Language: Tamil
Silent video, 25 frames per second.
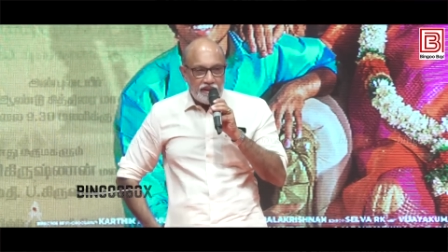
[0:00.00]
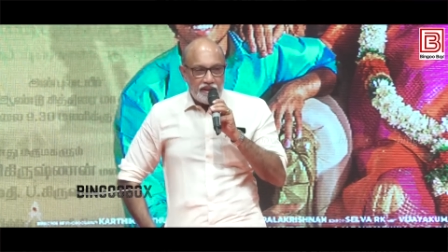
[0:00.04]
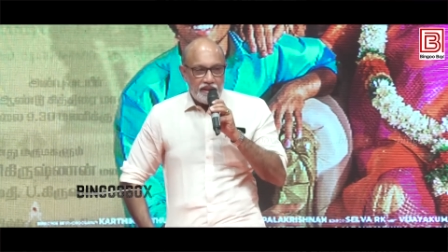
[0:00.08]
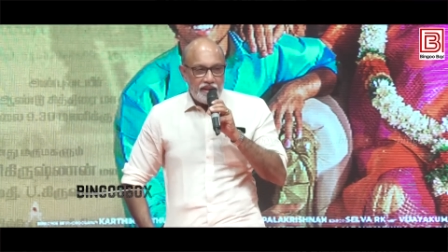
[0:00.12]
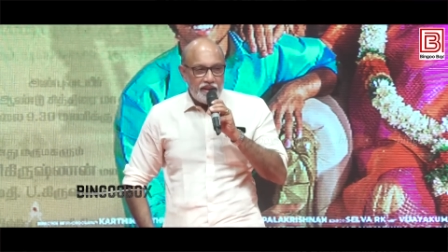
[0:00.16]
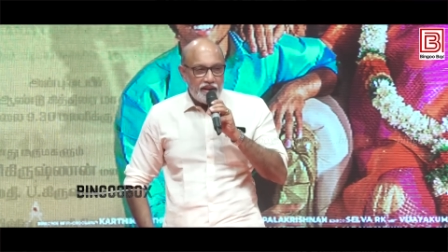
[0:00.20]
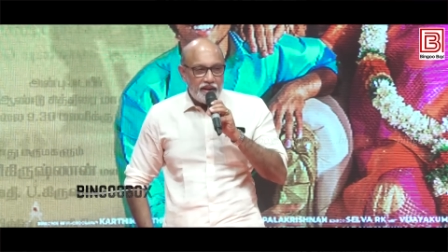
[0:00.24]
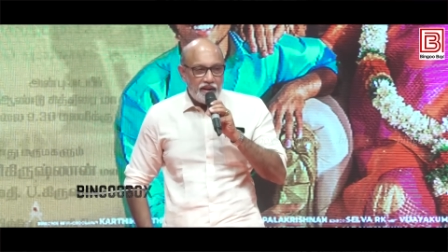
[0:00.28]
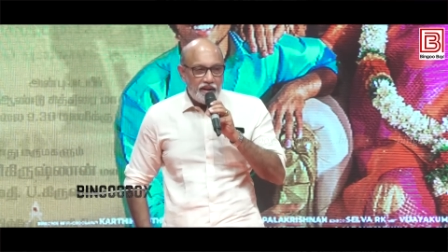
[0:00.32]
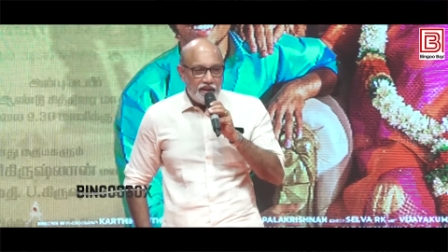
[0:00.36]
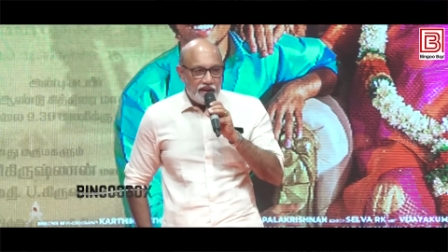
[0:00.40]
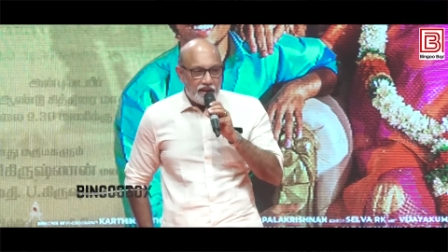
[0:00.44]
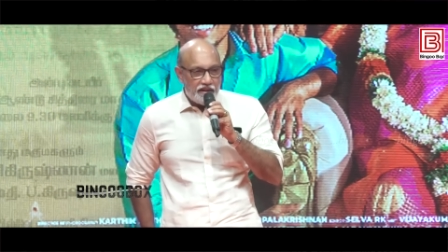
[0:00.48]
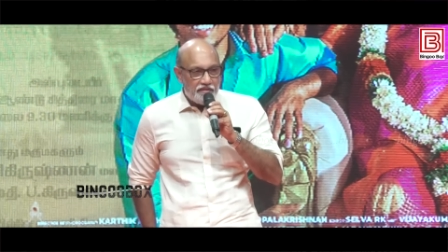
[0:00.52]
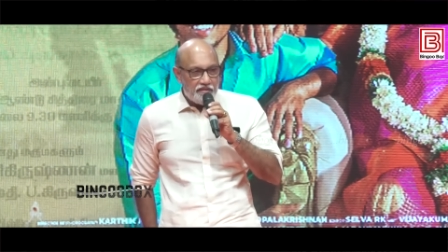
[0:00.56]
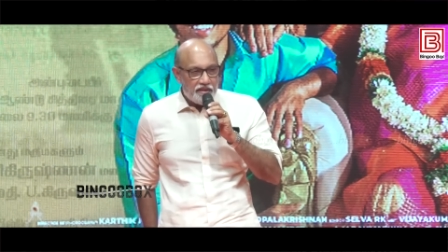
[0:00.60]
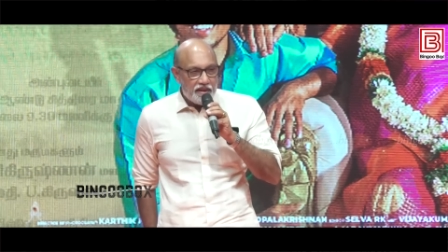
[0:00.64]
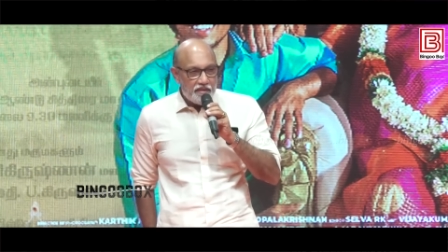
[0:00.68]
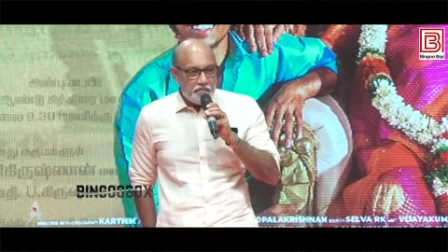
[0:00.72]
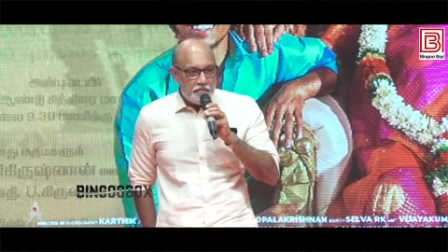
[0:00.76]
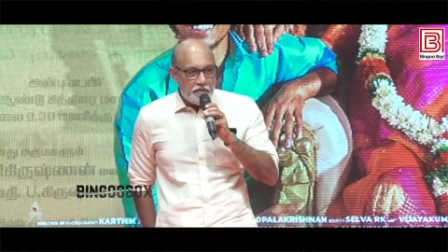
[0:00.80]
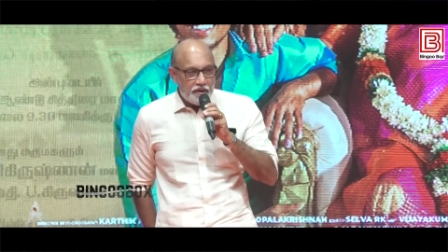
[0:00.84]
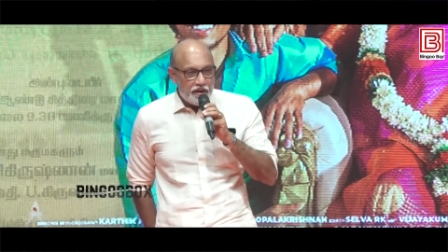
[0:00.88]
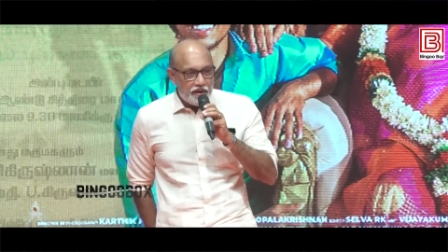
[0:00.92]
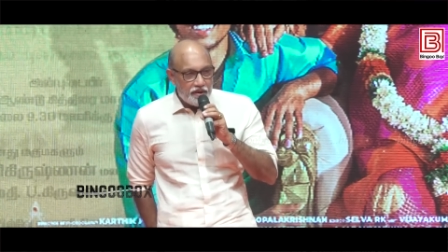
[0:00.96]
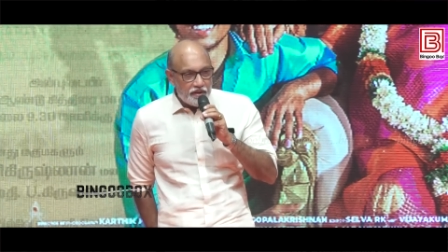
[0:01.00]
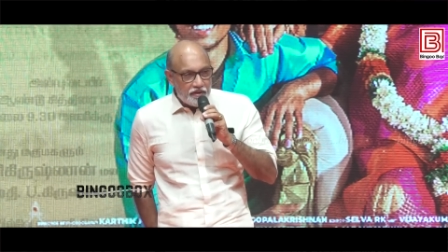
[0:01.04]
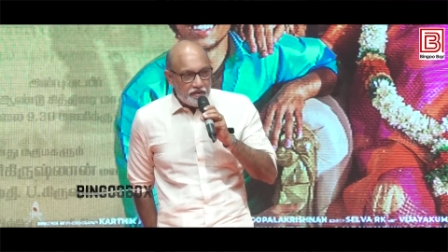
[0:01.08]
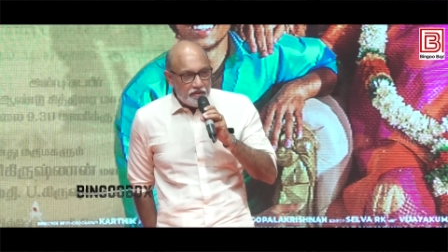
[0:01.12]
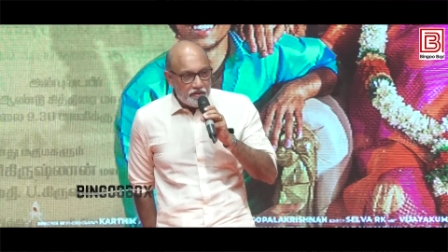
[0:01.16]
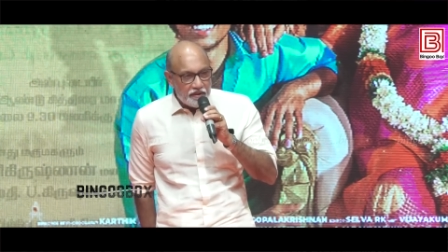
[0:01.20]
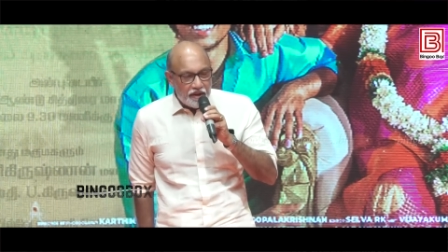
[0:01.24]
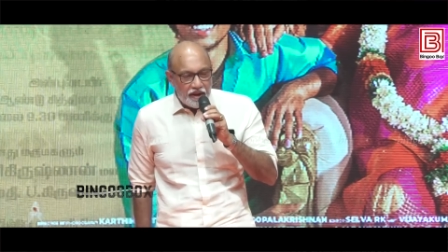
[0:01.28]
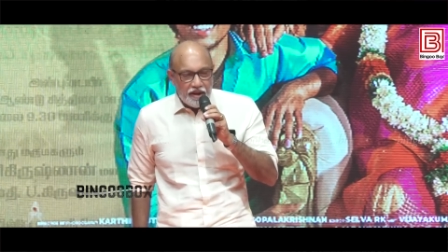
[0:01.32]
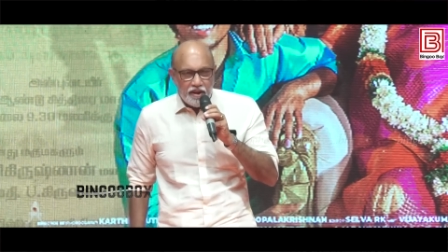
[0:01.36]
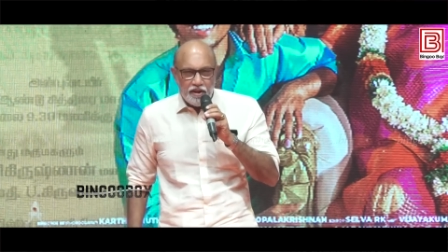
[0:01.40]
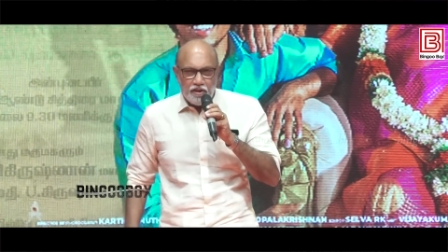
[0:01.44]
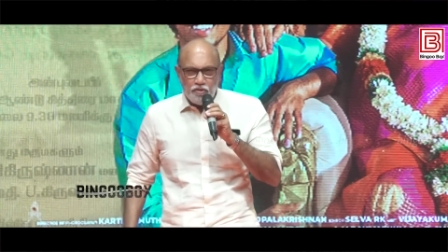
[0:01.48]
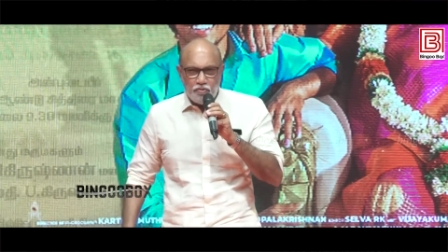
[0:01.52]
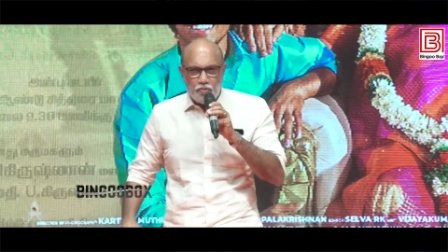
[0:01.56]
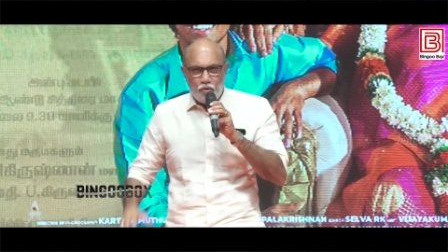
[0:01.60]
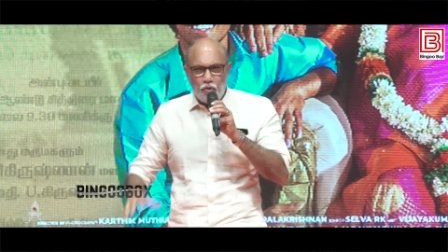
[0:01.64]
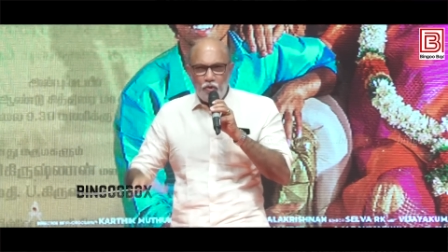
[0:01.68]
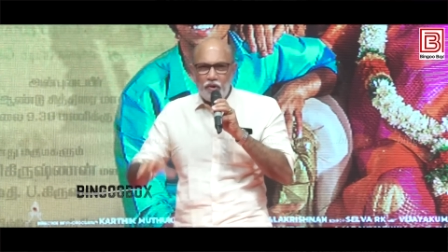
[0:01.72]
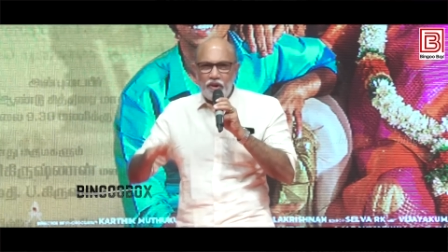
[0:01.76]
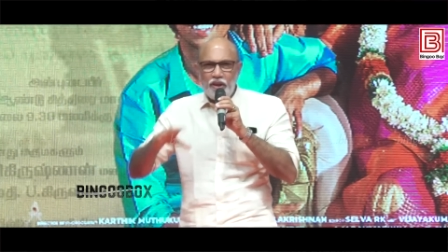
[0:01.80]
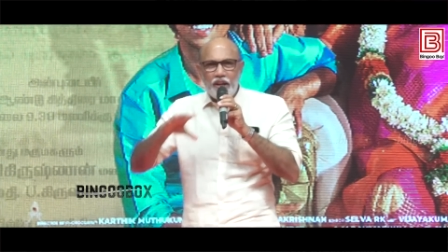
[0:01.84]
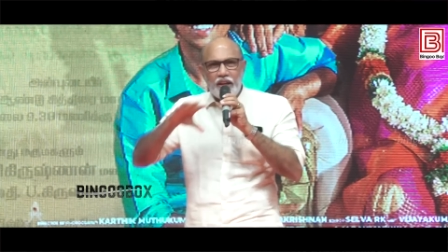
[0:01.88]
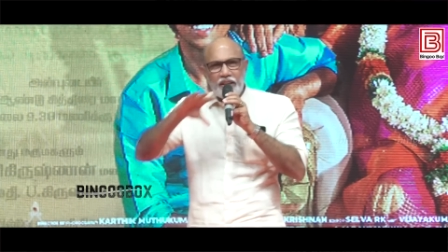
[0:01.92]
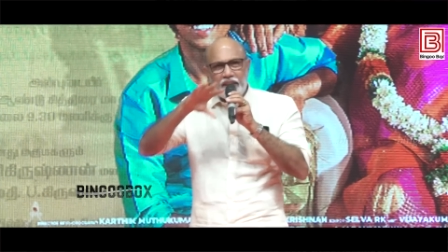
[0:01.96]
நீங்களும் கமெண்ட் பண்ணியன்னு நைட்டு
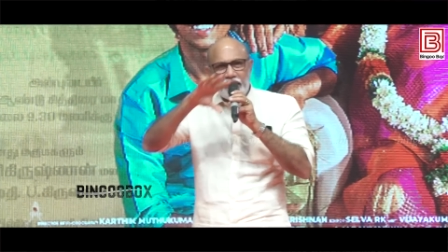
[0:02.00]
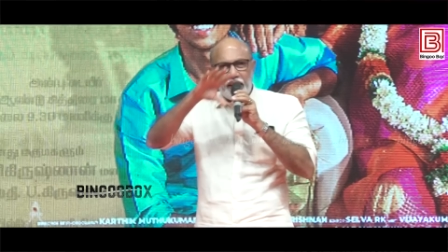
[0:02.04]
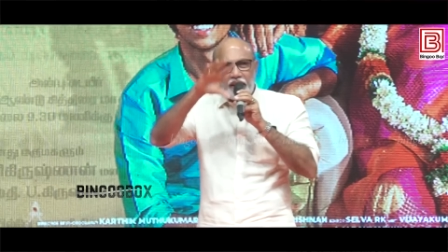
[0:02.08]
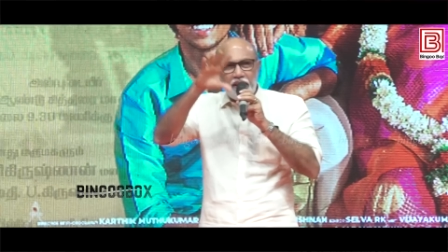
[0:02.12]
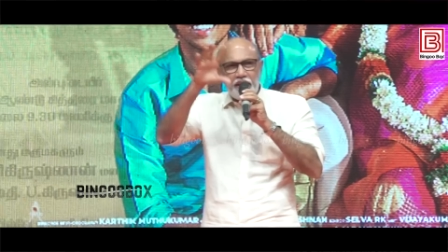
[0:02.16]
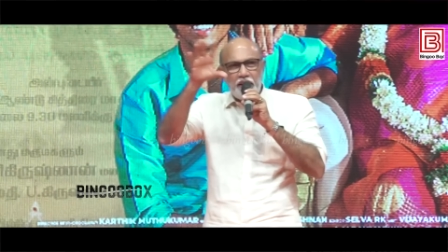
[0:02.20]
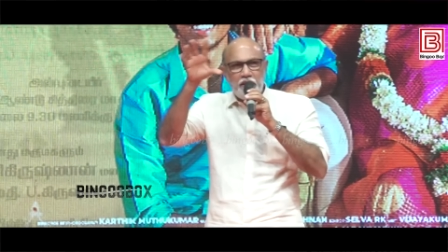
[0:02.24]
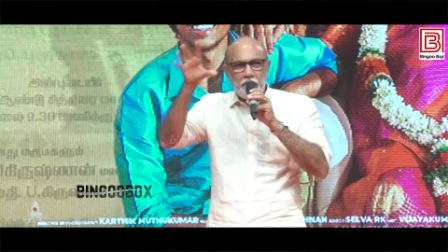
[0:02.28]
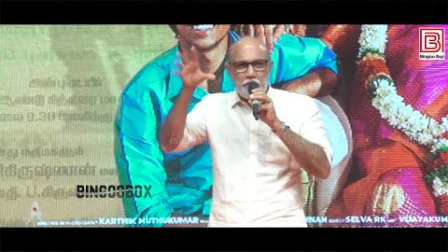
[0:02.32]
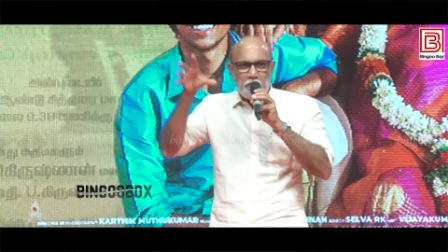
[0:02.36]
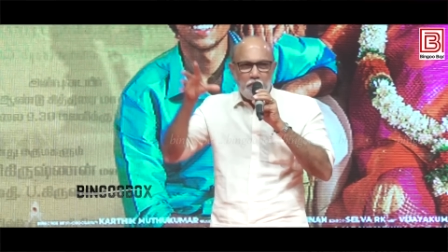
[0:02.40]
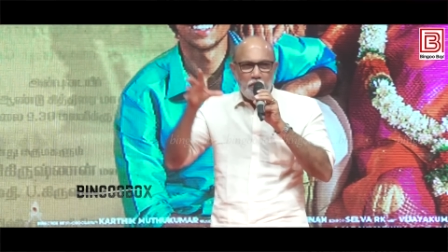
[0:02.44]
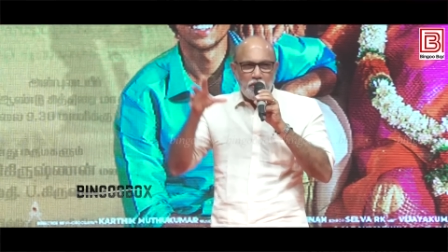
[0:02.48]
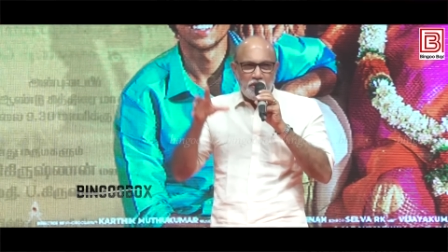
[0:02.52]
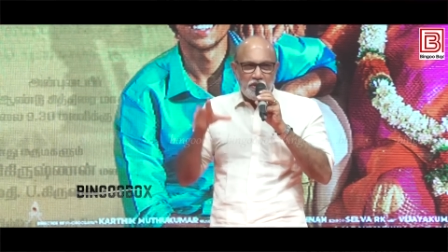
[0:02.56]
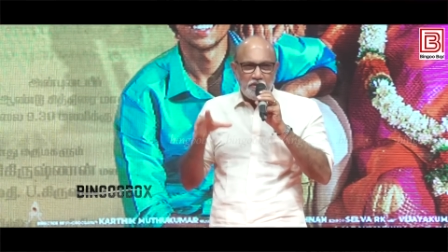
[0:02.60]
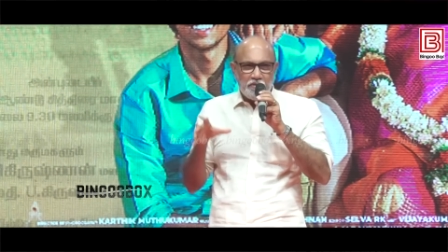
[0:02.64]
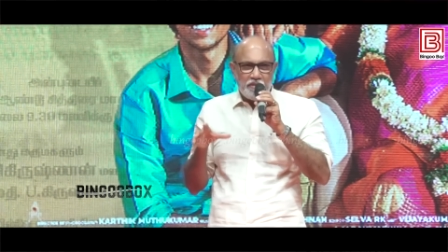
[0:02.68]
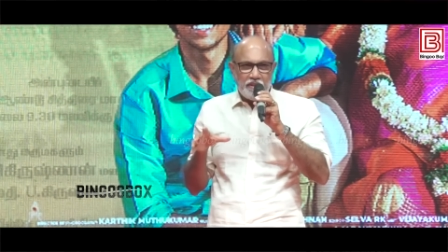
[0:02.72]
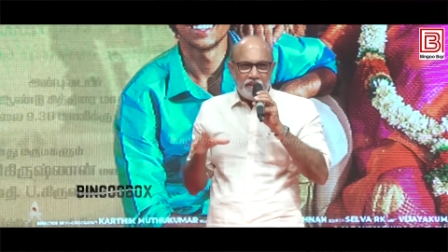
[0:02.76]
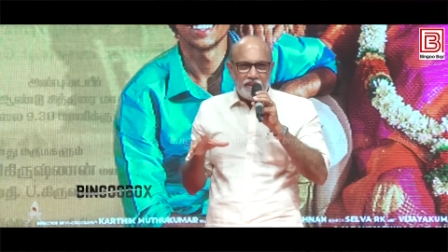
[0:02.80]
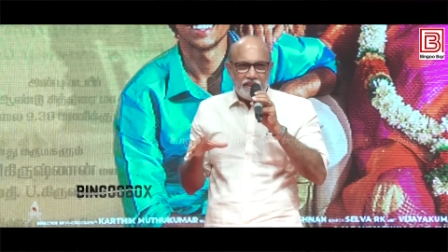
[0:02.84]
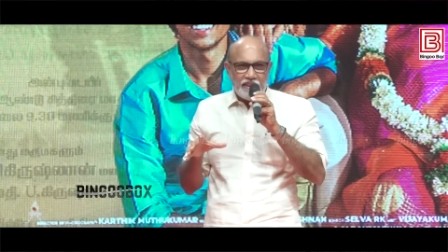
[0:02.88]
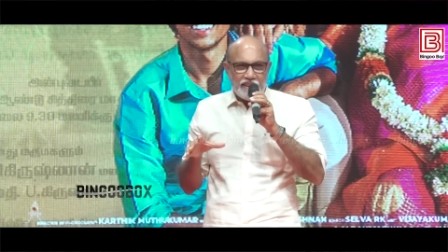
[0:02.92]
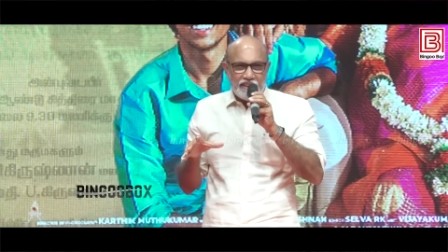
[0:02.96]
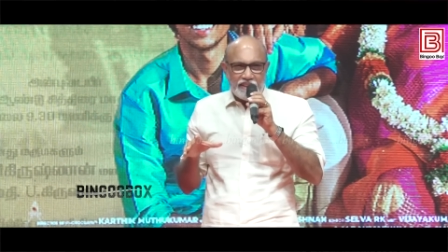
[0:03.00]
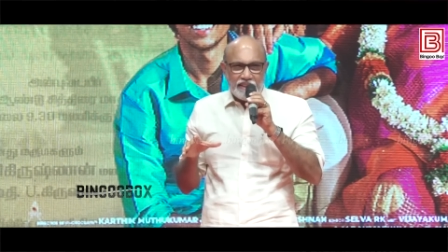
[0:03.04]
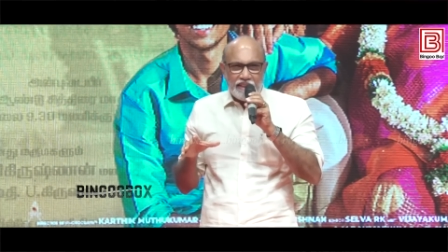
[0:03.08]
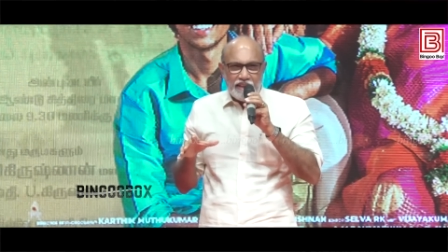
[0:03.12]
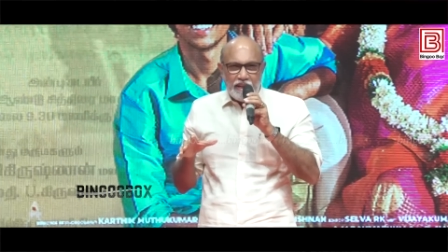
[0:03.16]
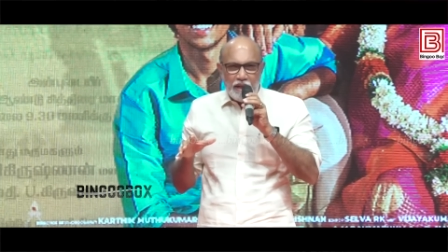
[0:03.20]
ஃபுல்லாக தண்ணியை போட்டு வந்து